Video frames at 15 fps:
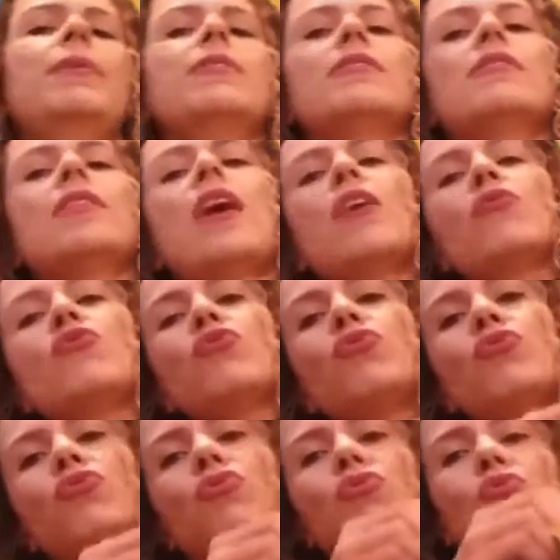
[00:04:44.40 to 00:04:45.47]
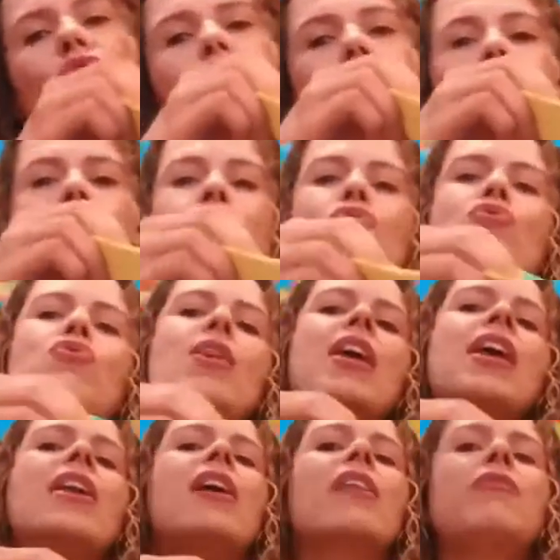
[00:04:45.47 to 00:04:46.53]
uma tempestade
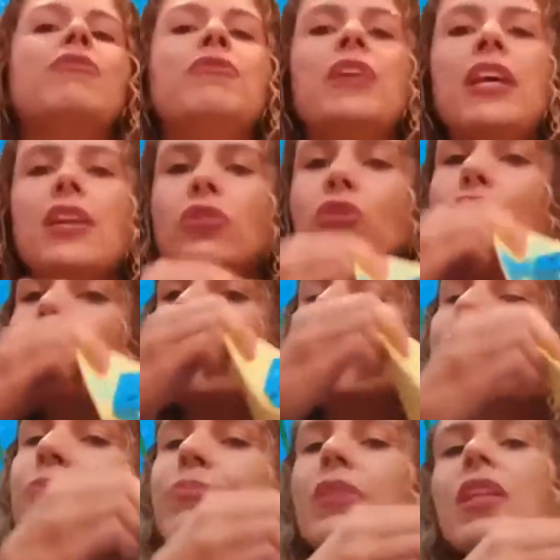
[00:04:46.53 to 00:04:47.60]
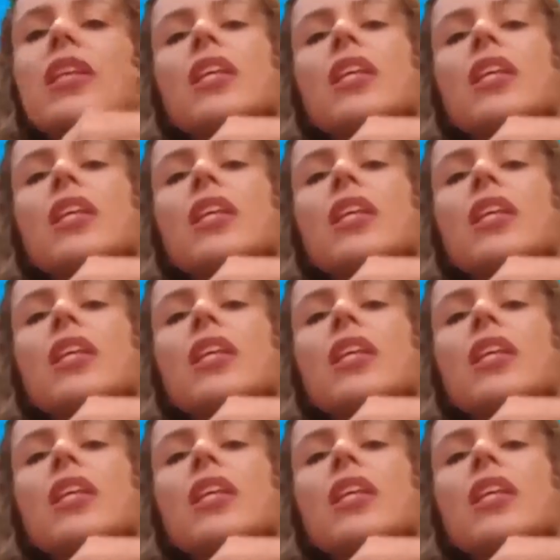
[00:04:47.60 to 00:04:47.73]
era vento,